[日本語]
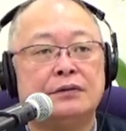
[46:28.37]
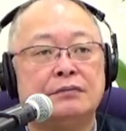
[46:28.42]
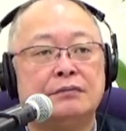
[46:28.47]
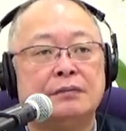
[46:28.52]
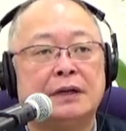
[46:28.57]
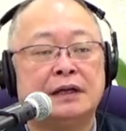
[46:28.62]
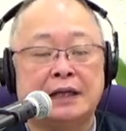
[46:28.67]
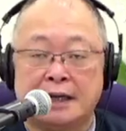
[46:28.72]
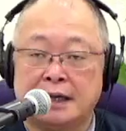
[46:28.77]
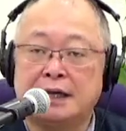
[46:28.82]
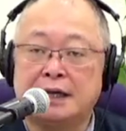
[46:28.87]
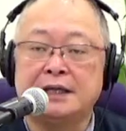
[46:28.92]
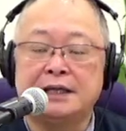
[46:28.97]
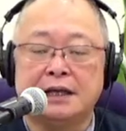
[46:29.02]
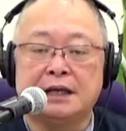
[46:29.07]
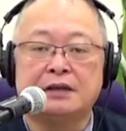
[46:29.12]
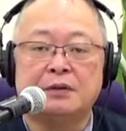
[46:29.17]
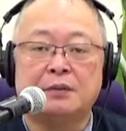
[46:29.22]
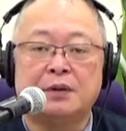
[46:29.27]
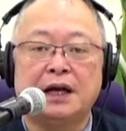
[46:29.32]
誰かに
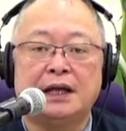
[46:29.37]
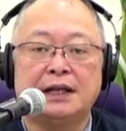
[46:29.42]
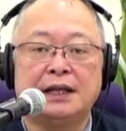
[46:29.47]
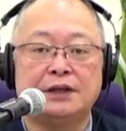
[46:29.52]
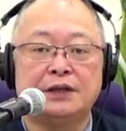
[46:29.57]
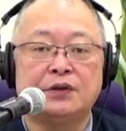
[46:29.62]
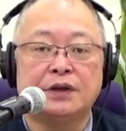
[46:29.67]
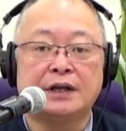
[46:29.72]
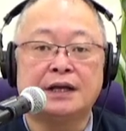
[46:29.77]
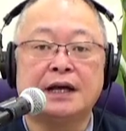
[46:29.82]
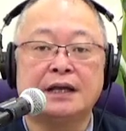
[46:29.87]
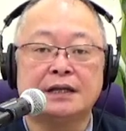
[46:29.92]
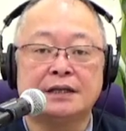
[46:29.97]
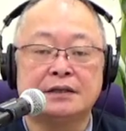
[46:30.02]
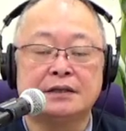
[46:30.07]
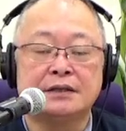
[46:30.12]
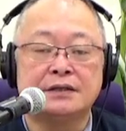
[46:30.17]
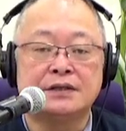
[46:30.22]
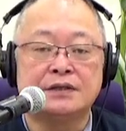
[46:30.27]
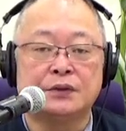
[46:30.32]
やってもらわないといか
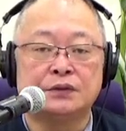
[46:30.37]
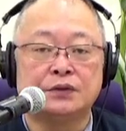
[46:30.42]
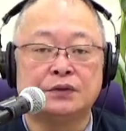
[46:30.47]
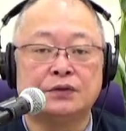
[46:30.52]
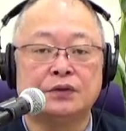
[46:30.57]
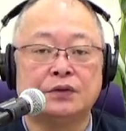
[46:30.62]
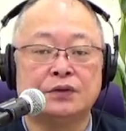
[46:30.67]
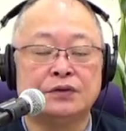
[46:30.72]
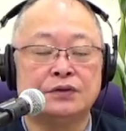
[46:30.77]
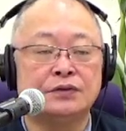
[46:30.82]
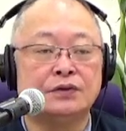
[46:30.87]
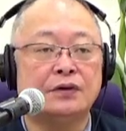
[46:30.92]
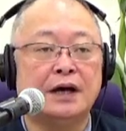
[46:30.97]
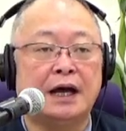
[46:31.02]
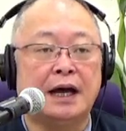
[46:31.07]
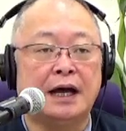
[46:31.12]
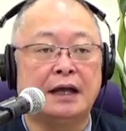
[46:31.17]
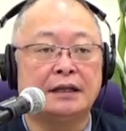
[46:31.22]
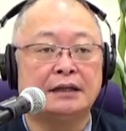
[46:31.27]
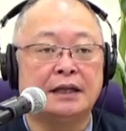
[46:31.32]
ん仕事というの
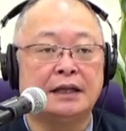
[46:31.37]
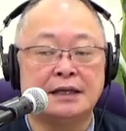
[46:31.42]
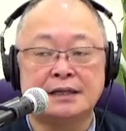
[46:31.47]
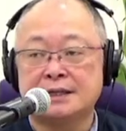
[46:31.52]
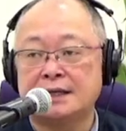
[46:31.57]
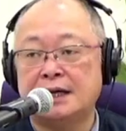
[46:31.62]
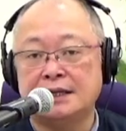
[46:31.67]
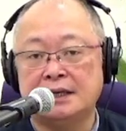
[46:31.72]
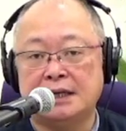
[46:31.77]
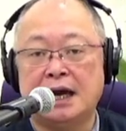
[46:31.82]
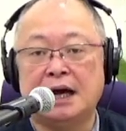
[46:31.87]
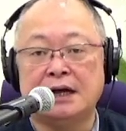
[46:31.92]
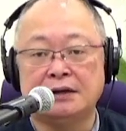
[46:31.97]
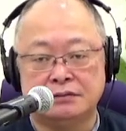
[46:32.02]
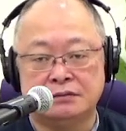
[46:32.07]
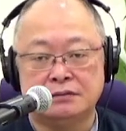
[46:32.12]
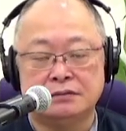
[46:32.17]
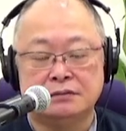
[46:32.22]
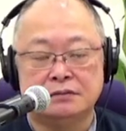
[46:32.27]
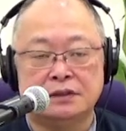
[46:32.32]
が確かにあ
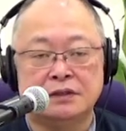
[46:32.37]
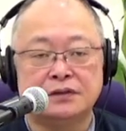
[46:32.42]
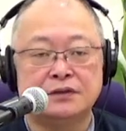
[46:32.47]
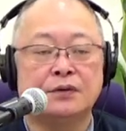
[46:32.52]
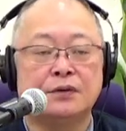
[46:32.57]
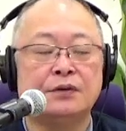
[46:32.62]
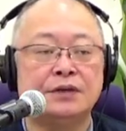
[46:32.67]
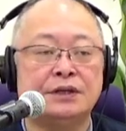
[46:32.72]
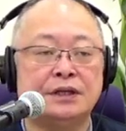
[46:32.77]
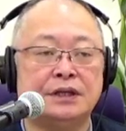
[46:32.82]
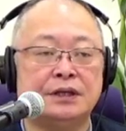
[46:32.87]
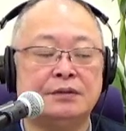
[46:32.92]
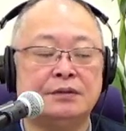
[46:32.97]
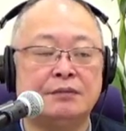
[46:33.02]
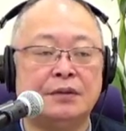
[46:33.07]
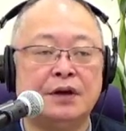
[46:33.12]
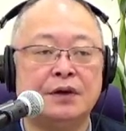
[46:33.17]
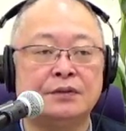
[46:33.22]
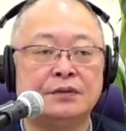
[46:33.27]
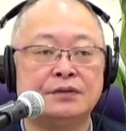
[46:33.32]
る。でそこに
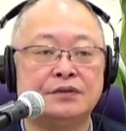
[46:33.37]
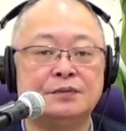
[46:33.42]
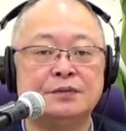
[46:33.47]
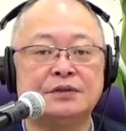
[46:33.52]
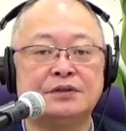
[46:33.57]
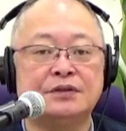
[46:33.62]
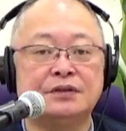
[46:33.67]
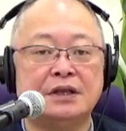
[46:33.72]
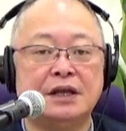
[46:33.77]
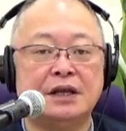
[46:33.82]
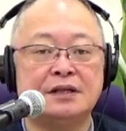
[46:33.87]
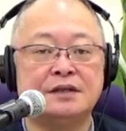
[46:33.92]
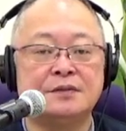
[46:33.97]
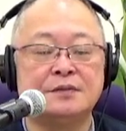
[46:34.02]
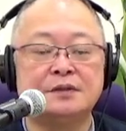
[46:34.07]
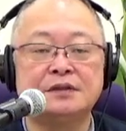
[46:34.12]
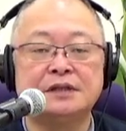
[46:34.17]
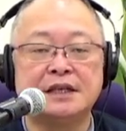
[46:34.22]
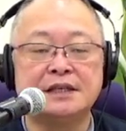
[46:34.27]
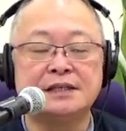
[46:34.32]
目をつぶって自
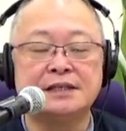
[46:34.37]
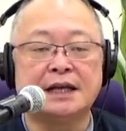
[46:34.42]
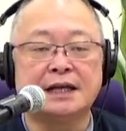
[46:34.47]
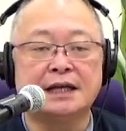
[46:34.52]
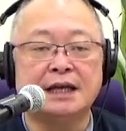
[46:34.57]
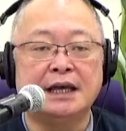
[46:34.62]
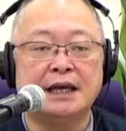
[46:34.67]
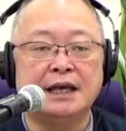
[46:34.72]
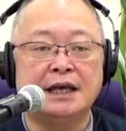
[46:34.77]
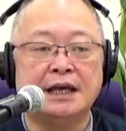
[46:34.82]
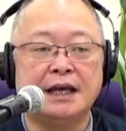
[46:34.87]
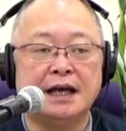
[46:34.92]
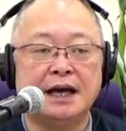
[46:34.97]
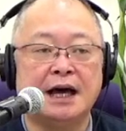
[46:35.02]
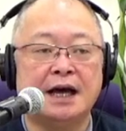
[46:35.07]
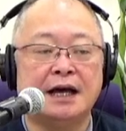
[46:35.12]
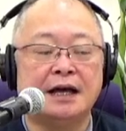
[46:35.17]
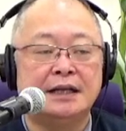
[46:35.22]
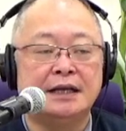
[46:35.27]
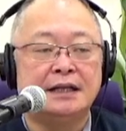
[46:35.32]
分たちだけ
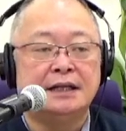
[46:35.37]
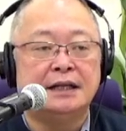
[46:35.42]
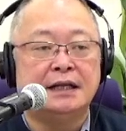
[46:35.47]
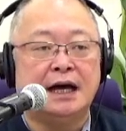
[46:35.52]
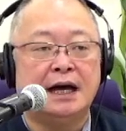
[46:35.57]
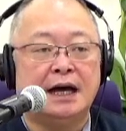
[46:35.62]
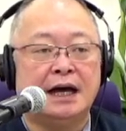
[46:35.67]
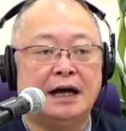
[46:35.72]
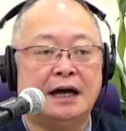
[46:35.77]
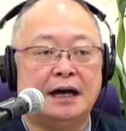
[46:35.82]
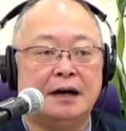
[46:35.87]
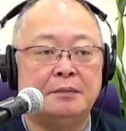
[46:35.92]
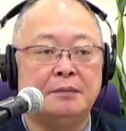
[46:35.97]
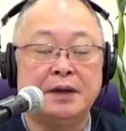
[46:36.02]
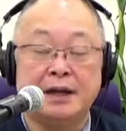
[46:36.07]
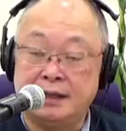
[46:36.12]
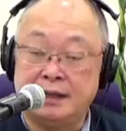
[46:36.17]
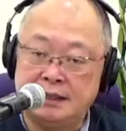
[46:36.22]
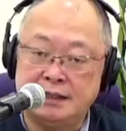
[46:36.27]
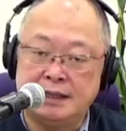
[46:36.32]
が
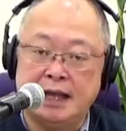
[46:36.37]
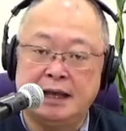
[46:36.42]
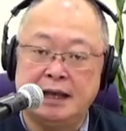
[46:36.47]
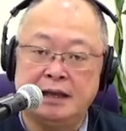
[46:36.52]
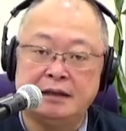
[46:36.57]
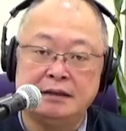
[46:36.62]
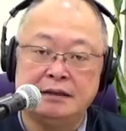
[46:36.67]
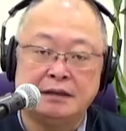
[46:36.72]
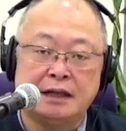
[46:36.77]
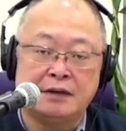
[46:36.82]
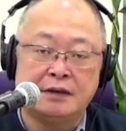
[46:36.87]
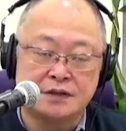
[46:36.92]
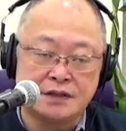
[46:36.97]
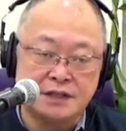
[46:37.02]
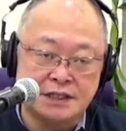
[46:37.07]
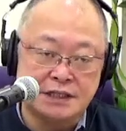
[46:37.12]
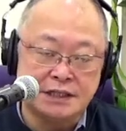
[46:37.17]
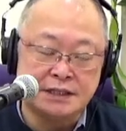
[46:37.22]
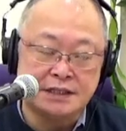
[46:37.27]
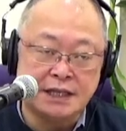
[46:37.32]
便利で楽
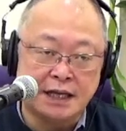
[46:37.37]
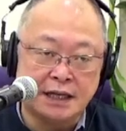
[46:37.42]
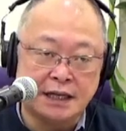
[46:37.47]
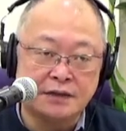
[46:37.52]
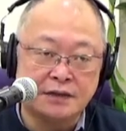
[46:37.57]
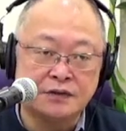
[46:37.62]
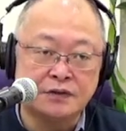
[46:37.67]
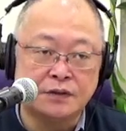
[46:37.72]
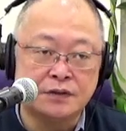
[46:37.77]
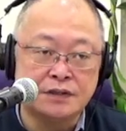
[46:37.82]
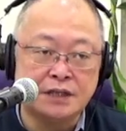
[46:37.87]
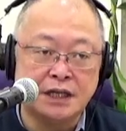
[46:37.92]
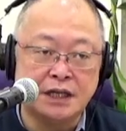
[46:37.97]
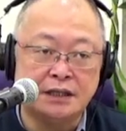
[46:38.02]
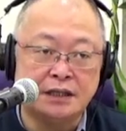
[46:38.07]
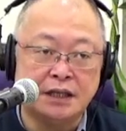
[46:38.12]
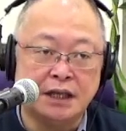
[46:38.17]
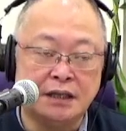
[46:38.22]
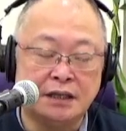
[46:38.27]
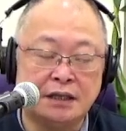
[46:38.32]
しい生活をしてい
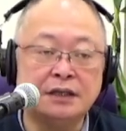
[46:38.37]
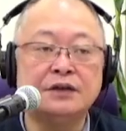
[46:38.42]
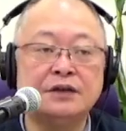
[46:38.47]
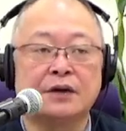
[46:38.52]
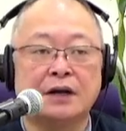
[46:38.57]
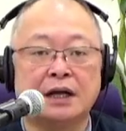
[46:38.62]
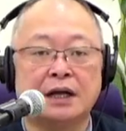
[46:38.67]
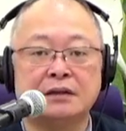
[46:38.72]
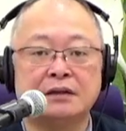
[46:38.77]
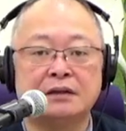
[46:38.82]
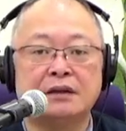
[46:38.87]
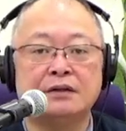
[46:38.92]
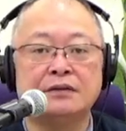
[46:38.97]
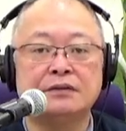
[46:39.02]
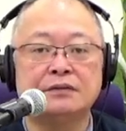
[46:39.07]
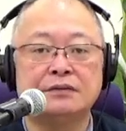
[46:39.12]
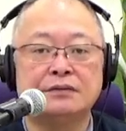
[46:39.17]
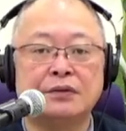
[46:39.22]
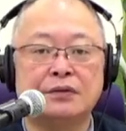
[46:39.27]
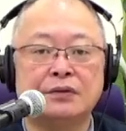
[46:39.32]
ていいのかってい
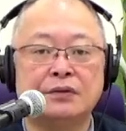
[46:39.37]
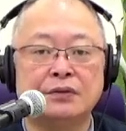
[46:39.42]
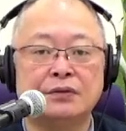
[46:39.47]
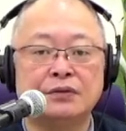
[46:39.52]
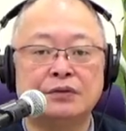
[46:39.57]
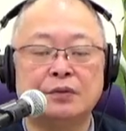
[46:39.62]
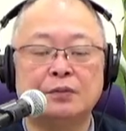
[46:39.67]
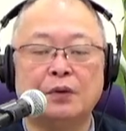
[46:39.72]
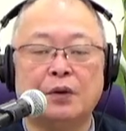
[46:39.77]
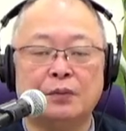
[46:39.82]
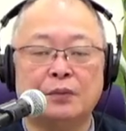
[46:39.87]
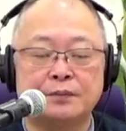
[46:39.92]
うところとも